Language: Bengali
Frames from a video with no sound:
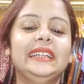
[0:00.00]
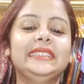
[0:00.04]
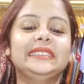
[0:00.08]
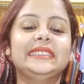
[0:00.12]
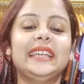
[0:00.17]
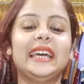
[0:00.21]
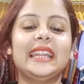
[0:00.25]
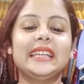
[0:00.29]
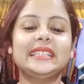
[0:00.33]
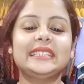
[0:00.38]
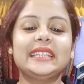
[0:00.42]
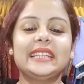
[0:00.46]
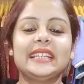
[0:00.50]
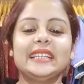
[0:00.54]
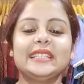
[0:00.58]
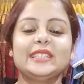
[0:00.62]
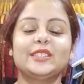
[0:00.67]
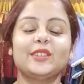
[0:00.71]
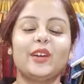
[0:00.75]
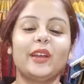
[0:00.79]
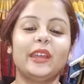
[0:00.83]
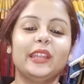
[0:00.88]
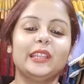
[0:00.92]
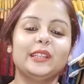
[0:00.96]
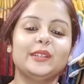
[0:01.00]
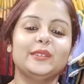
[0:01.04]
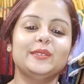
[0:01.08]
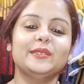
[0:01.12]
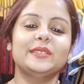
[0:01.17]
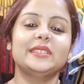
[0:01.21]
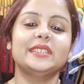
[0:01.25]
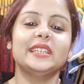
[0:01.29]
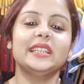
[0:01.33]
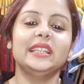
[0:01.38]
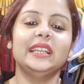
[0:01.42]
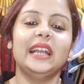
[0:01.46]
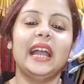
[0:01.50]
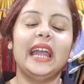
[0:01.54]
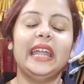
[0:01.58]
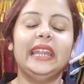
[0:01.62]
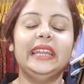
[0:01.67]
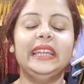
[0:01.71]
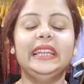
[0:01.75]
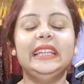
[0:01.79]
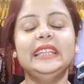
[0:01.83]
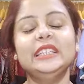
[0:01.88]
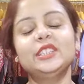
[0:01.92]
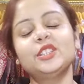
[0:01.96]
যারা যারা জয়েন করছেন
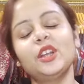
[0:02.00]
কাইন্ডলি